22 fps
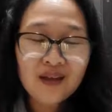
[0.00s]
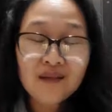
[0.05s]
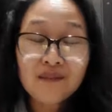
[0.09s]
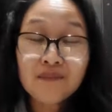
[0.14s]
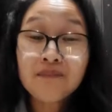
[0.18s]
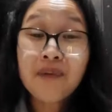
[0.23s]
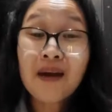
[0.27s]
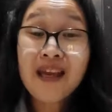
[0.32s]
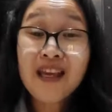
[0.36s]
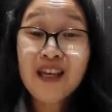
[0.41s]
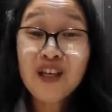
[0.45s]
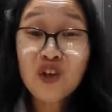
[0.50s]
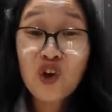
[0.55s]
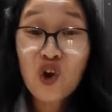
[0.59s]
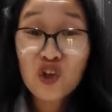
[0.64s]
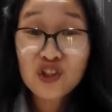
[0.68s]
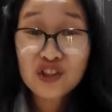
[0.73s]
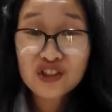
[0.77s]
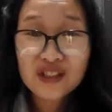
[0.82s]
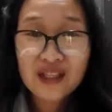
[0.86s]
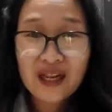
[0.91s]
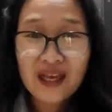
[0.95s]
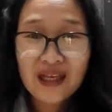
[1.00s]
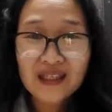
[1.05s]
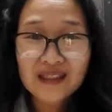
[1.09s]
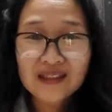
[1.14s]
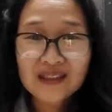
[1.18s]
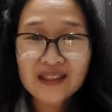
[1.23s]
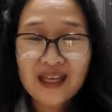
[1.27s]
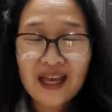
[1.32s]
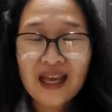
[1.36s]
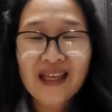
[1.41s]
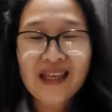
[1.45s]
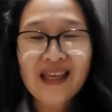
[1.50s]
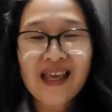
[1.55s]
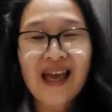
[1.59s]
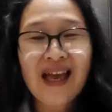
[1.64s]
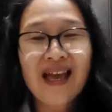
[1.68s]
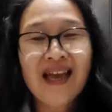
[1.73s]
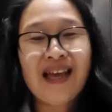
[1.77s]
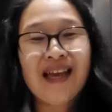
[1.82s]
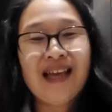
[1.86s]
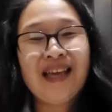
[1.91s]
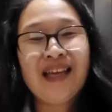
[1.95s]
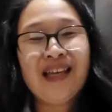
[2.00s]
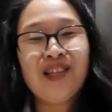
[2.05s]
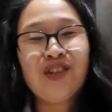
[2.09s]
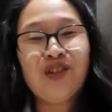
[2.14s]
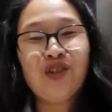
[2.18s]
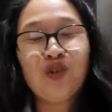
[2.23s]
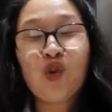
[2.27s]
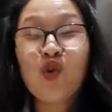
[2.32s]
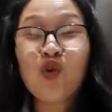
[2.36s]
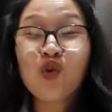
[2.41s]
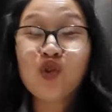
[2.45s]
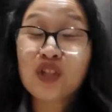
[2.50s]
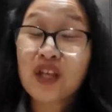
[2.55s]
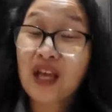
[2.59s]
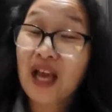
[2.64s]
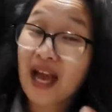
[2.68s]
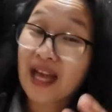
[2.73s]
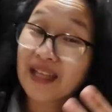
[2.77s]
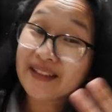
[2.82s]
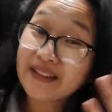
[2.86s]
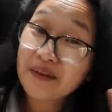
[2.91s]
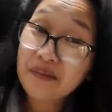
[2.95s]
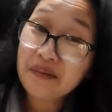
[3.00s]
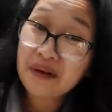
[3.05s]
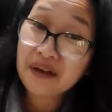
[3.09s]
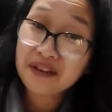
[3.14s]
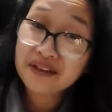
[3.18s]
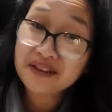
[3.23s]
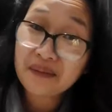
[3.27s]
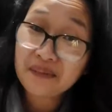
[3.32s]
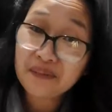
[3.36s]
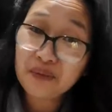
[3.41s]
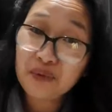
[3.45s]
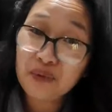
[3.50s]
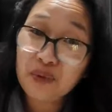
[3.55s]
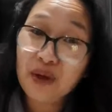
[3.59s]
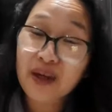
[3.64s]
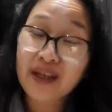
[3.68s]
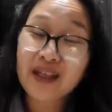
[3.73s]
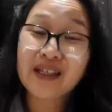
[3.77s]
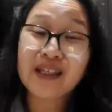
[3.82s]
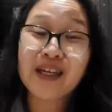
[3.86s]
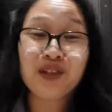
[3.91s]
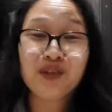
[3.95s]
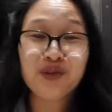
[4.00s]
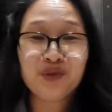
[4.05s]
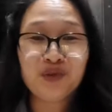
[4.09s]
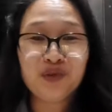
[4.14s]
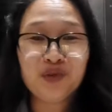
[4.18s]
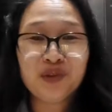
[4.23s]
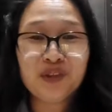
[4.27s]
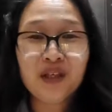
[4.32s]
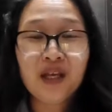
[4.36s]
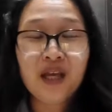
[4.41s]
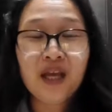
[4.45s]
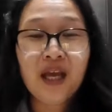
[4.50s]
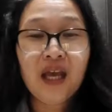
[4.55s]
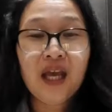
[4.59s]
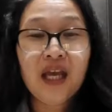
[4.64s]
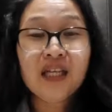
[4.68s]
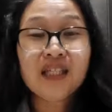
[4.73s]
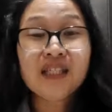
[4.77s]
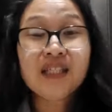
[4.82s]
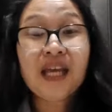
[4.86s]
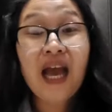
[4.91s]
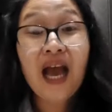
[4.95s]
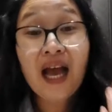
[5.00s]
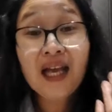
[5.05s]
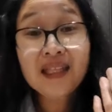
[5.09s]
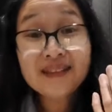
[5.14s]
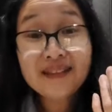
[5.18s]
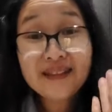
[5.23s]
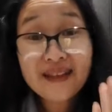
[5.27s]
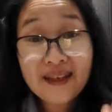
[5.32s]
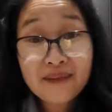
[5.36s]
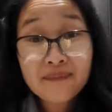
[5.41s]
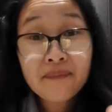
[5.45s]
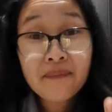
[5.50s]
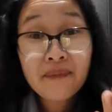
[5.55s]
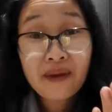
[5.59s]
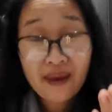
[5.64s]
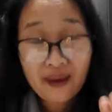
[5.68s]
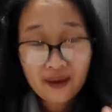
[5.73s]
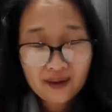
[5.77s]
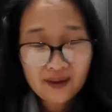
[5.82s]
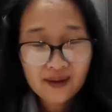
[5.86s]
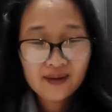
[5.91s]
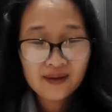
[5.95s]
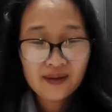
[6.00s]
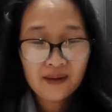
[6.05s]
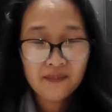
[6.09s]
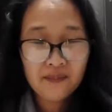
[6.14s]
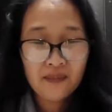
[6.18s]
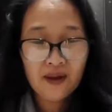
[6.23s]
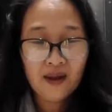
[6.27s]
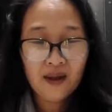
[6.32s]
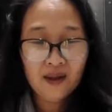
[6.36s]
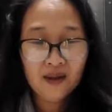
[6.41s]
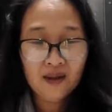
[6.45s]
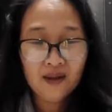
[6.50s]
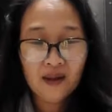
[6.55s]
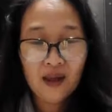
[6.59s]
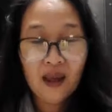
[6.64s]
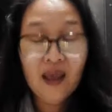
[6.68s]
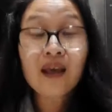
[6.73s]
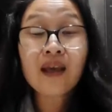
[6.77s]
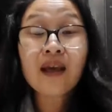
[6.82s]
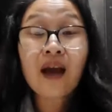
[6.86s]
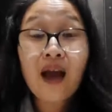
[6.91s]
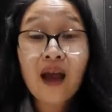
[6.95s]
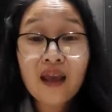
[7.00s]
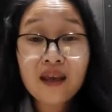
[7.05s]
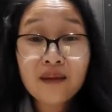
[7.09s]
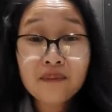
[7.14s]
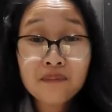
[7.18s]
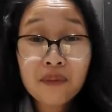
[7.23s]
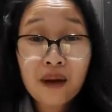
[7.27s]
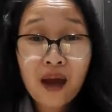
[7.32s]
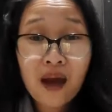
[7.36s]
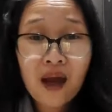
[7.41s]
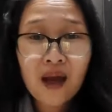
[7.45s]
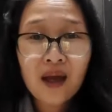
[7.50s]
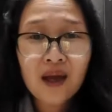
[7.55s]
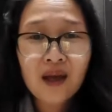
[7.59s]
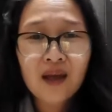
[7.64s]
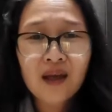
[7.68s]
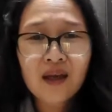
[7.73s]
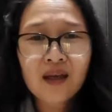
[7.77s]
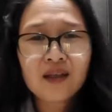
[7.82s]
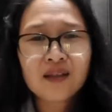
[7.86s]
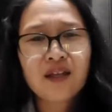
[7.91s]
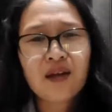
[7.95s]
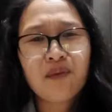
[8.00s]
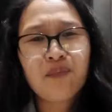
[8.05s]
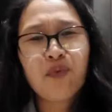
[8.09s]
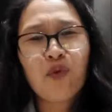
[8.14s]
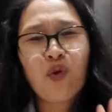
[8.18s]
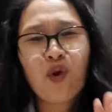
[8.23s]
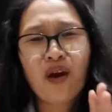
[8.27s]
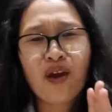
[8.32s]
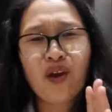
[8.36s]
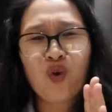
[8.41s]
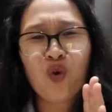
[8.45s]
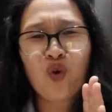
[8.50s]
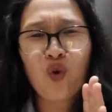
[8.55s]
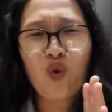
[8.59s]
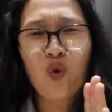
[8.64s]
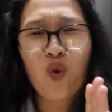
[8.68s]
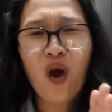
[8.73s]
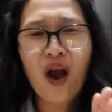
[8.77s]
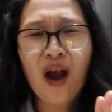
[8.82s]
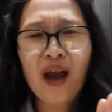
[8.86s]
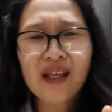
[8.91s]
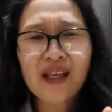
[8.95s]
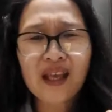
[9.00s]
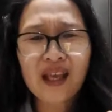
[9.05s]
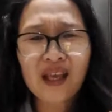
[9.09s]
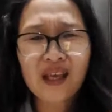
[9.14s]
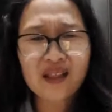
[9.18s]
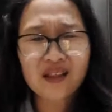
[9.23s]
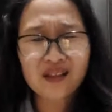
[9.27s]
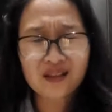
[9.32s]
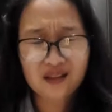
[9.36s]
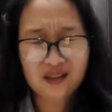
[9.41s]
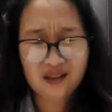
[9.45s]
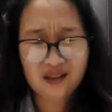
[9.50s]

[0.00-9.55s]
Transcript: By contrast, ayan, kung si Ate Marta po ay ganun, si Ading Mary naman ay kakaiba. Siya po ay quiet.